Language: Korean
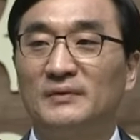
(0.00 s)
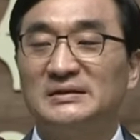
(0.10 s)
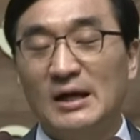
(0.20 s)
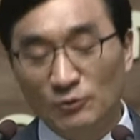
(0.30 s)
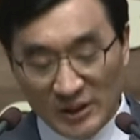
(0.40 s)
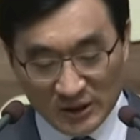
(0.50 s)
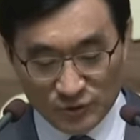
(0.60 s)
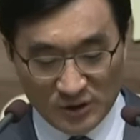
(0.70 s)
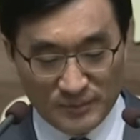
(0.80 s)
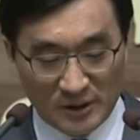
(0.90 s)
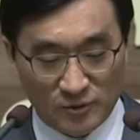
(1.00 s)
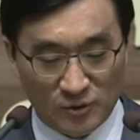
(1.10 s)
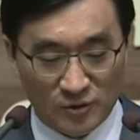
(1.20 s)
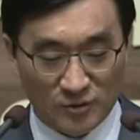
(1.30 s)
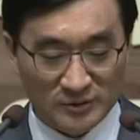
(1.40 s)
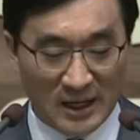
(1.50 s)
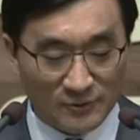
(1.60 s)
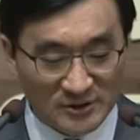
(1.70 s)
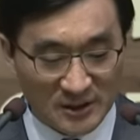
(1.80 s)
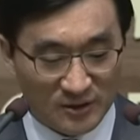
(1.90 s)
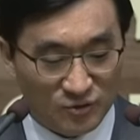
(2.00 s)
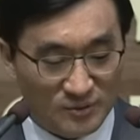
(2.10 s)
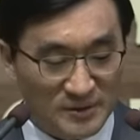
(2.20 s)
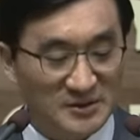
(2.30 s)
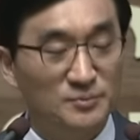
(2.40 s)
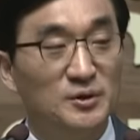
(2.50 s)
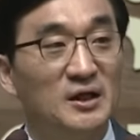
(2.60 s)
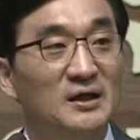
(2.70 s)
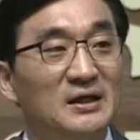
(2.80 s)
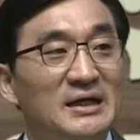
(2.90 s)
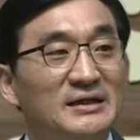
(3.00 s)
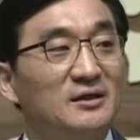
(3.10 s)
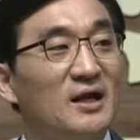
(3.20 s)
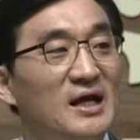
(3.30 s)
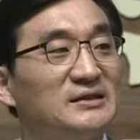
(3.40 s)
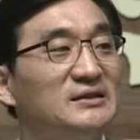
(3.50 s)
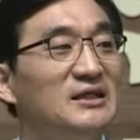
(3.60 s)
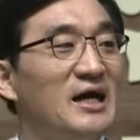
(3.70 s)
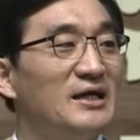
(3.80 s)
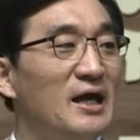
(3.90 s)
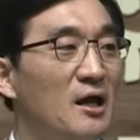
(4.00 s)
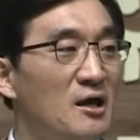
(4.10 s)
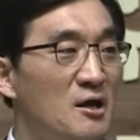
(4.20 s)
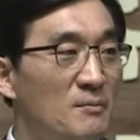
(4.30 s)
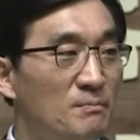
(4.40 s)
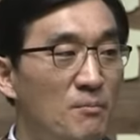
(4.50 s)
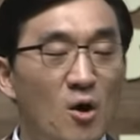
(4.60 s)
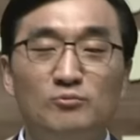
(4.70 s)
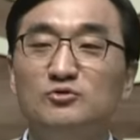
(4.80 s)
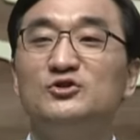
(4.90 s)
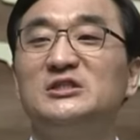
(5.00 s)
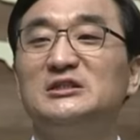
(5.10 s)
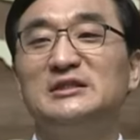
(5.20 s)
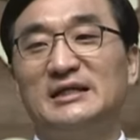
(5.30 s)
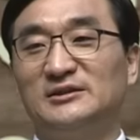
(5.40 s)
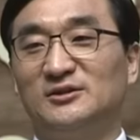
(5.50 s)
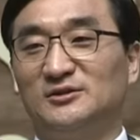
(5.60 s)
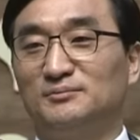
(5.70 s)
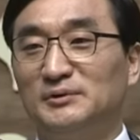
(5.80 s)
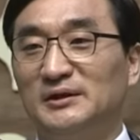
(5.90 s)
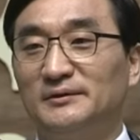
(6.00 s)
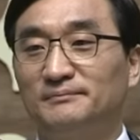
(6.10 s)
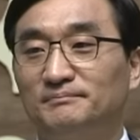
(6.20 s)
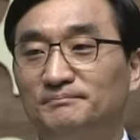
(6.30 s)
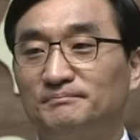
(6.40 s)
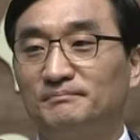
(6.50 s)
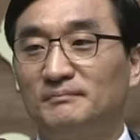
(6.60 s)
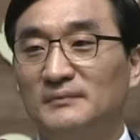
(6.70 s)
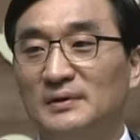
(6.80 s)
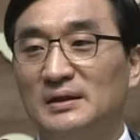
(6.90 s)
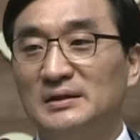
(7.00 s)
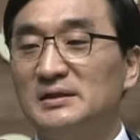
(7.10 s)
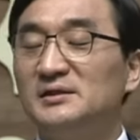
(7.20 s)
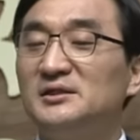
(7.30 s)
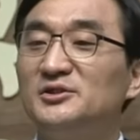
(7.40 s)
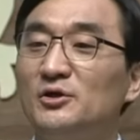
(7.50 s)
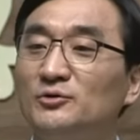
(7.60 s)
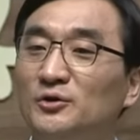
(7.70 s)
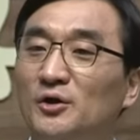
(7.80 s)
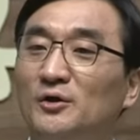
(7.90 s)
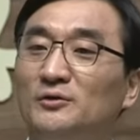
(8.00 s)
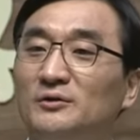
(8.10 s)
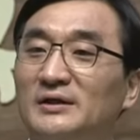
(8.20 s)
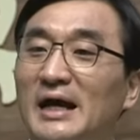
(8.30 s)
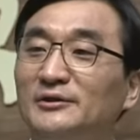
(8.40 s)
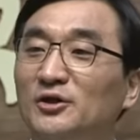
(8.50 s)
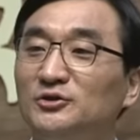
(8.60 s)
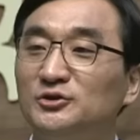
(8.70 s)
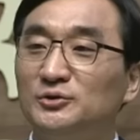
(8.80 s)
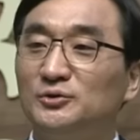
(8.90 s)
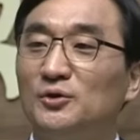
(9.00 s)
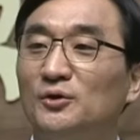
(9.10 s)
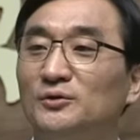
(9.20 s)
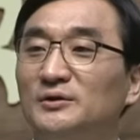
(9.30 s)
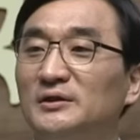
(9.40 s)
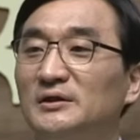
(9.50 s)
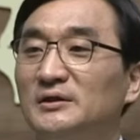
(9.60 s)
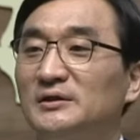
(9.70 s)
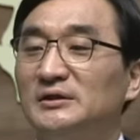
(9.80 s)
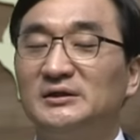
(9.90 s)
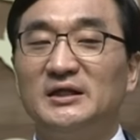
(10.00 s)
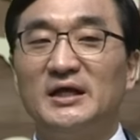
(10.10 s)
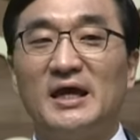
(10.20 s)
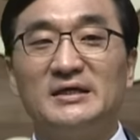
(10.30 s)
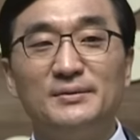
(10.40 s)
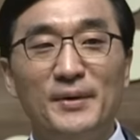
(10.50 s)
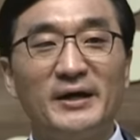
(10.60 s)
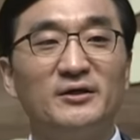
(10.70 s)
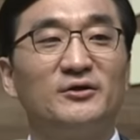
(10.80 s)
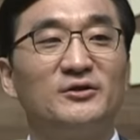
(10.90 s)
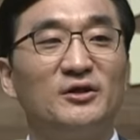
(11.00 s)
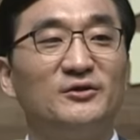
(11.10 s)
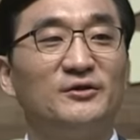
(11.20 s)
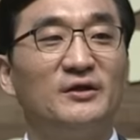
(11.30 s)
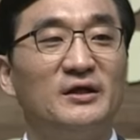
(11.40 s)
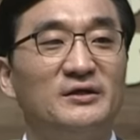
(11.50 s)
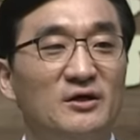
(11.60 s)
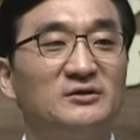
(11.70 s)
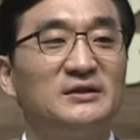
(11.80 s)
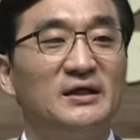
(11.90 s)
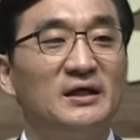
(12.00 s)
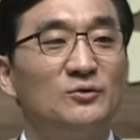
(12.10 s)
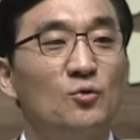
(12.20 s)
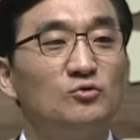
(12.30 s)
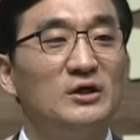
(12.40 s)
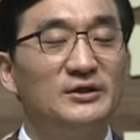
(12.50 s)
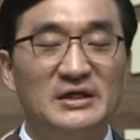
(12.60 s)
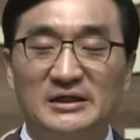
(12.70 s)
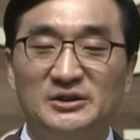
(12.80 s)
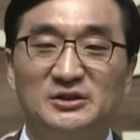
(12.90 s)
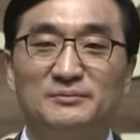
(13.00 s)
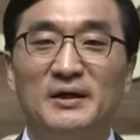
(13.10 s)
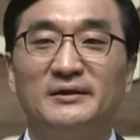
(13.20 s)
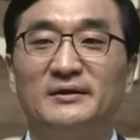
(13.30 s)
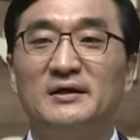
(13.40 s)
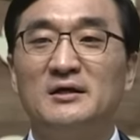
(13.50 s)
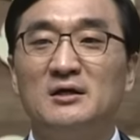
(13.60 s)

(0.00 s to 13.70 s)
사울에게도 임했고 다윗에게도 임했습니다. 그러나 그들 안에 머물지는 않으셨습니다. 일시적으로 간헐적으로 그들에게 임하여 어떤 역사의 도구가 되게 하셨지만